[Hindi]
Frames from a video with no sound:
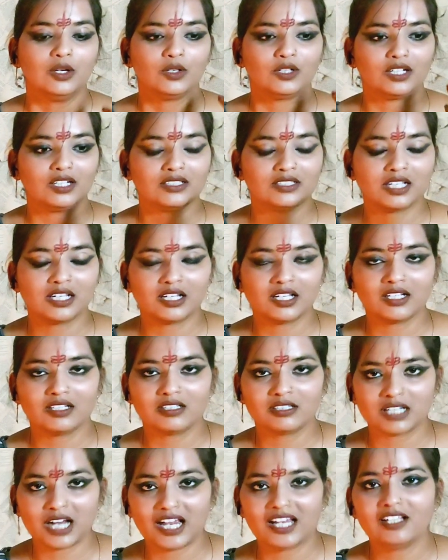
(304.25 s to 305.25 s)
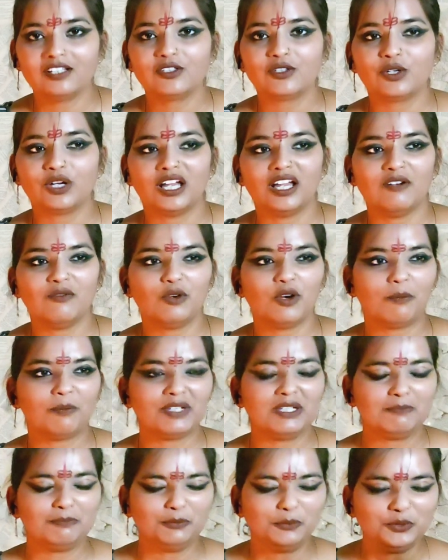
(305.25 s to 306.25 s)
उनका सिंगिंग स्टाइल जो है वो
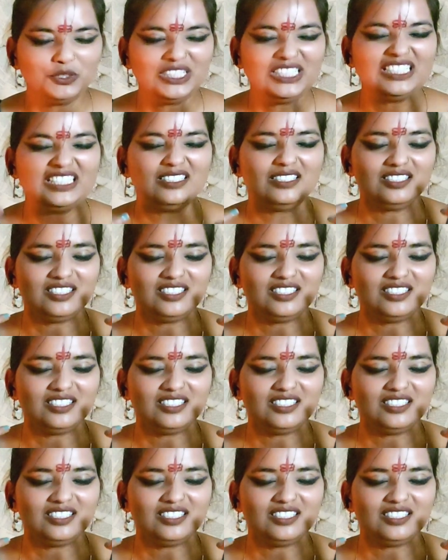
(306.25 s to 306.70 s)
अपनी पूरी